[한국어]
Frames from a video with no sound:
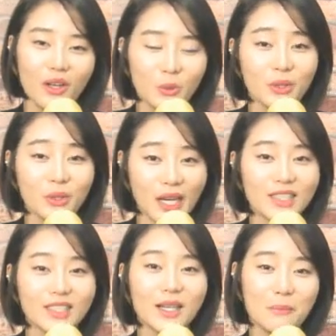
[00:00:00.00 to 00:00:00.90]
저도
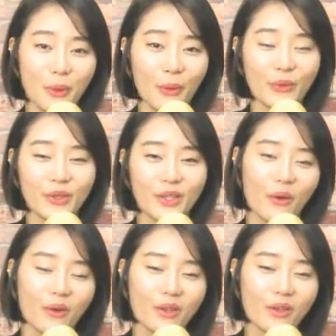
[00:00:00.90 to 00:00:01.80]
다시 한번
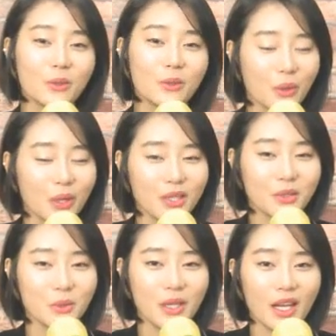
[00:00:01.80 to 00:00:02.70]
이
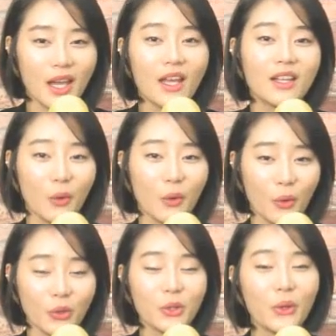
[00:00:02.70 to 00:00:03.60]
노랫소리에
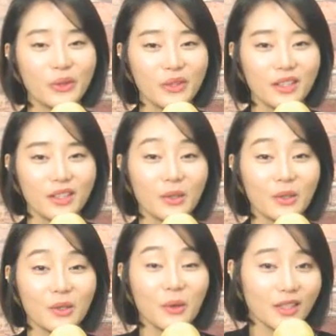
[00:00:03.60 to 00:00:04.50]
어떤
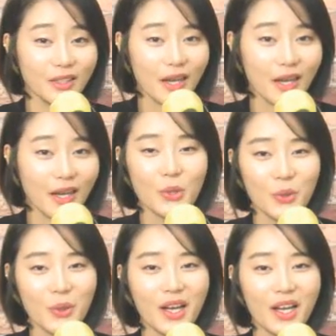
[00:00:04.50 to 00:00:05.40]
그런
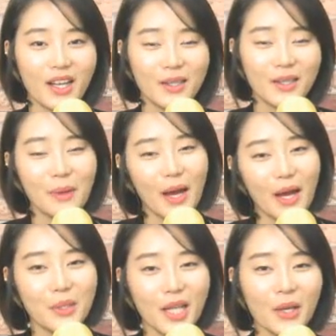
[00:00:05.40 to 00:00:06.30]
감정과
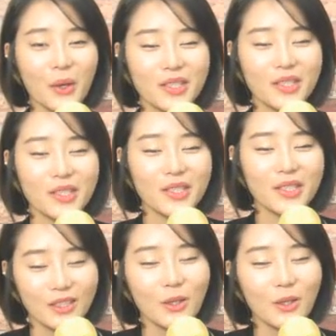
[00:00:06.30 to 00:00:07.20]
마음이
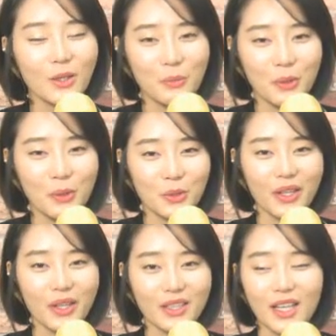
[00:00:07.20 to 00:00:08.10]
담겼는지 들어보면 좋을
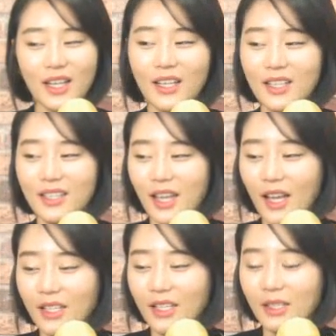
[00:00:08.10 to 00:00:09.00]
것 같다
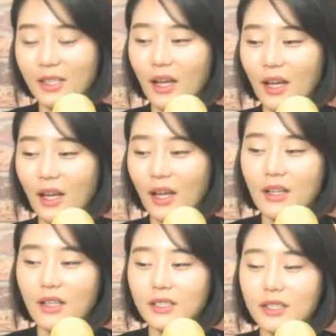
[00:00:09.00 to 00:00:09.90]
생각이 듭니다.
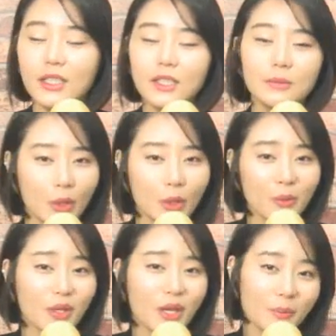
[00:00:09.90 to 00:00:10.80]
지금
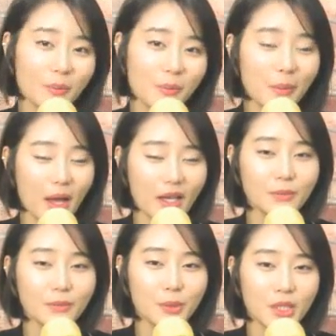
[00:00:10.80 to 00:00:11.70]
여러분들과 함께
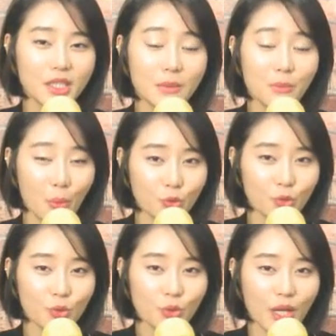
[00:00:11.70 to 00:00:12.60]
방금 들으신
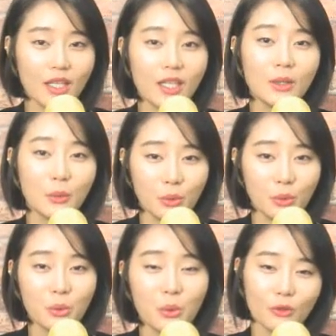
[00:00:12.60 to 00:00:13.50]
봉숭아 이
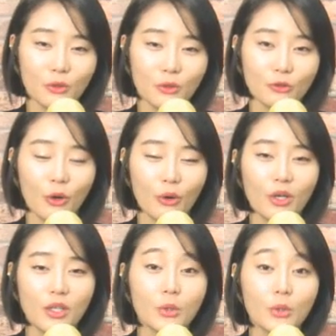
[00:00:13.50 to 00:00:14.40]
곡도 그렇고요.
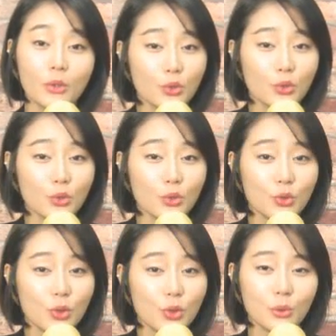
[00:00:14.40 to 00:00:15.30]
정태춘과
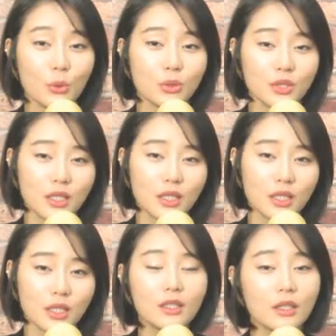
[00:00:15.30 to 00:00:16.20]
박은옥
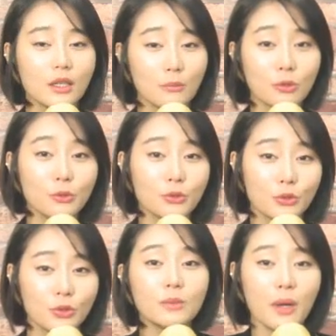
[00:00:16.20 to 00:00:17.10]
씨는
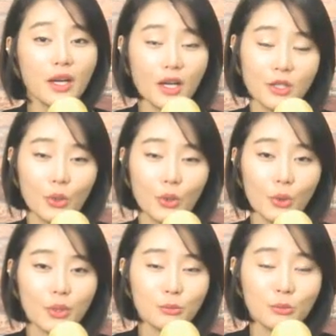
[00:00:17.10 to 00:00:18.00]
부부
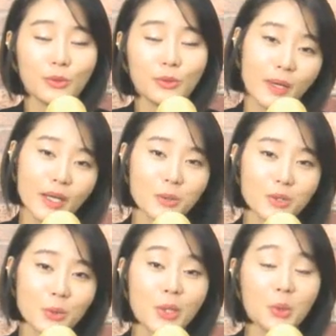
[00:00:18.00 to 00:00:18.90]
음악가죠. 그래서 부부
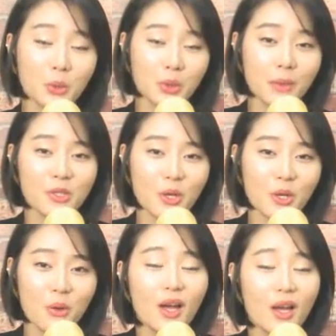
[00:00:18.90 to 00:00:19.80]
음악가로서 활동을
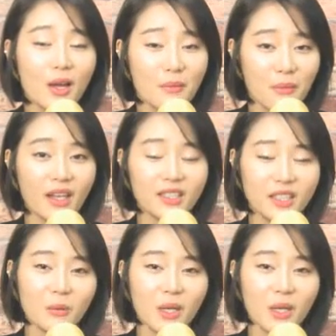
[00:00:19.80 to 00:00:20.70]
하면서 많은
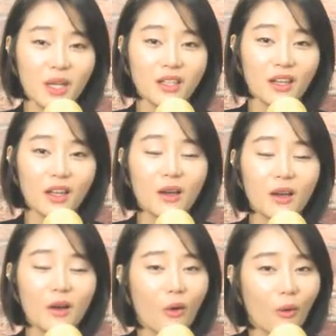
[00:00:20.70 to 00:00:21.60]
사람들한테
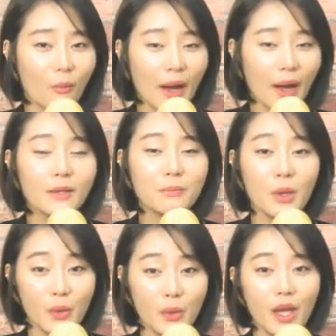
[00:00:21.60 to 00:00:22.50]
어,
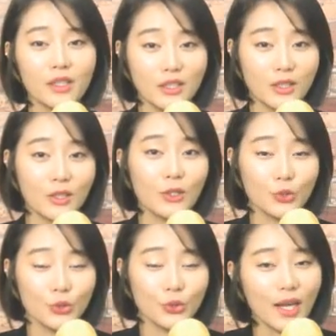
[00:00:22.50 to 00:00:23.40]
마음의 위안을
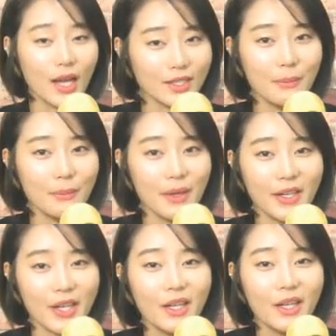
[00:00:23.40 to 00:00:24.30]
주는
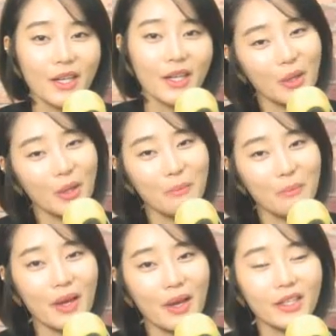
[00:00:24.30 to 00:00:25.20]
가사말과
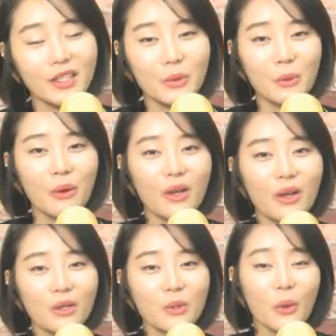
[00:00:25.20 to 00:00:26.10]
노랫말 그리고
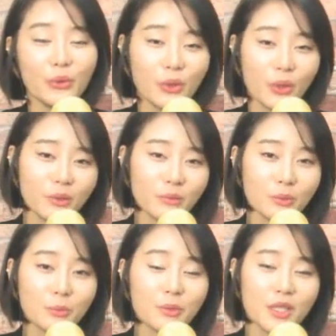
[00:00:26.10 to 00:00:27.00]
또
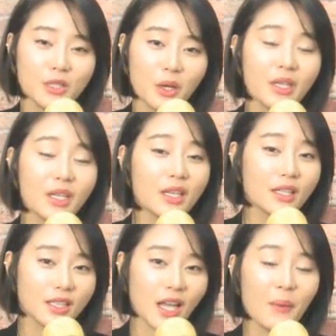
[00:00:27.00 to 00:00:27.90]
어떤 부분에서
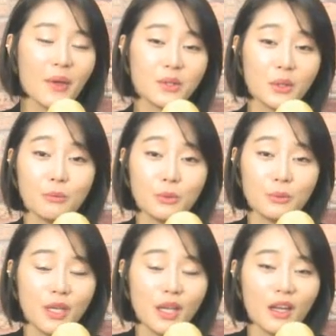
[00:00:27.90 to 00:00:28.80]
이 사회적인
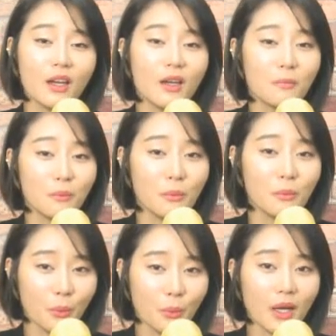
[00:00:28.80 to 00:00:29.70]
부분에
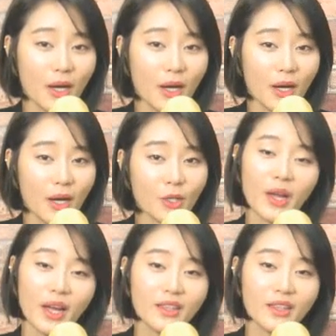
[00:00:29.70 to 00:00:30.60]
뭔가
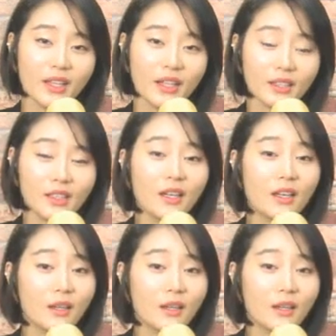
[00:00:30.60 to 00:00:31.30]
바뀌어야 한다는